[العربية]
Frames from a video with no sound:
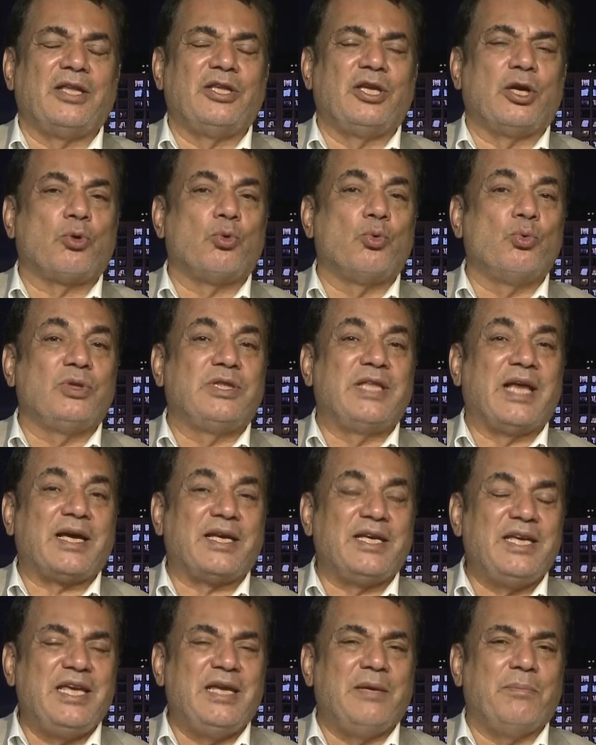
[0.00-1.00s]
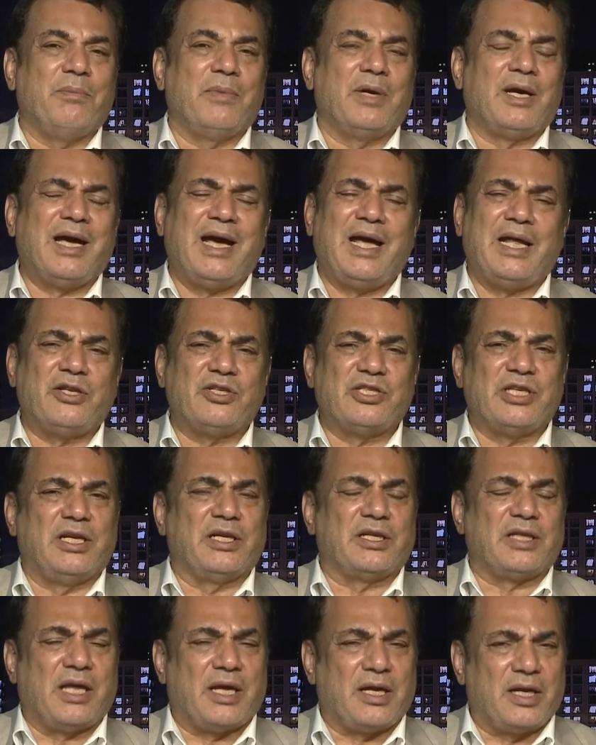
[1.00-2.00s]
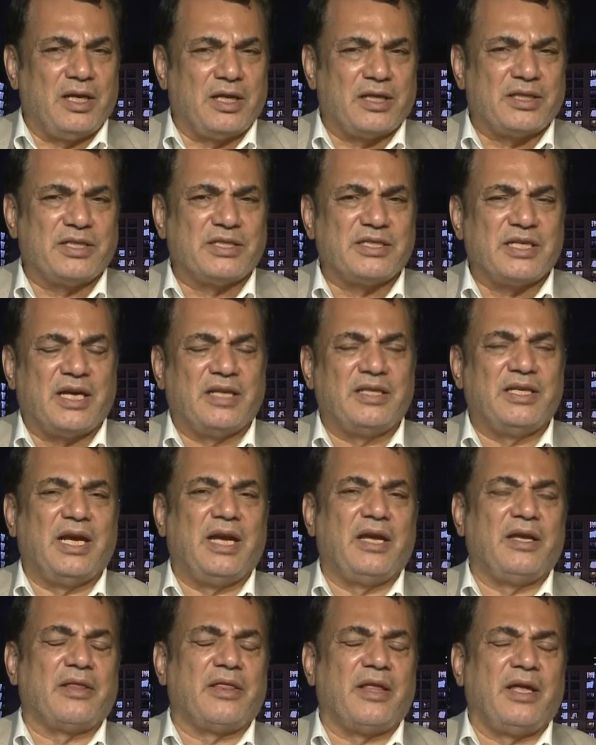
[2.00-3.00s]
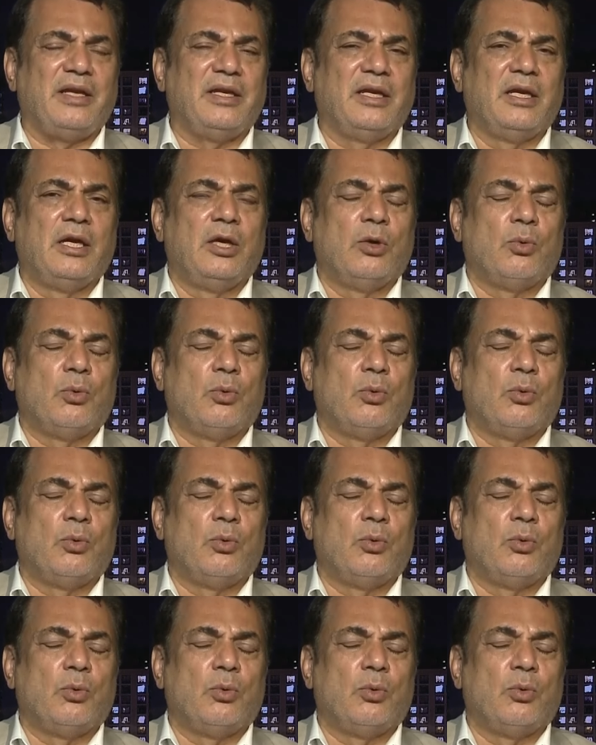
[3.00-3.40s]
قد يكون تقييم خارج الاطار الاقتصادي ايضا